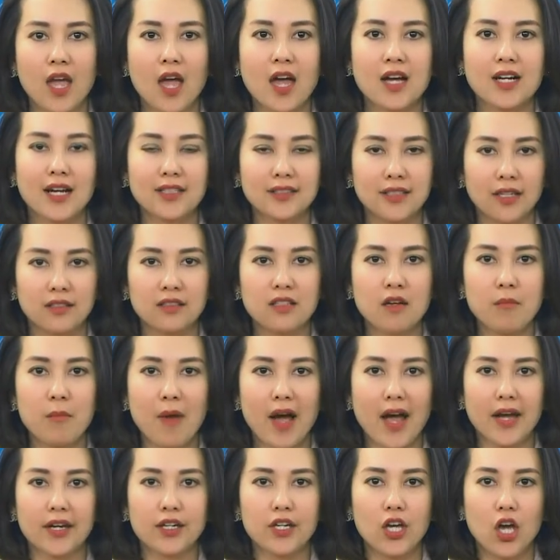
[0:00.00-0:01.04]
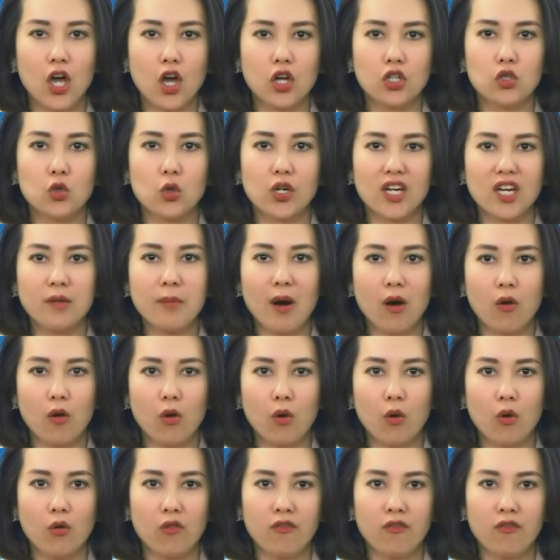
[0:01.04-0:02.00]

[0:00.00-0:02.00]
căng thẳng thương mại, chủ nghĩa bảo hộ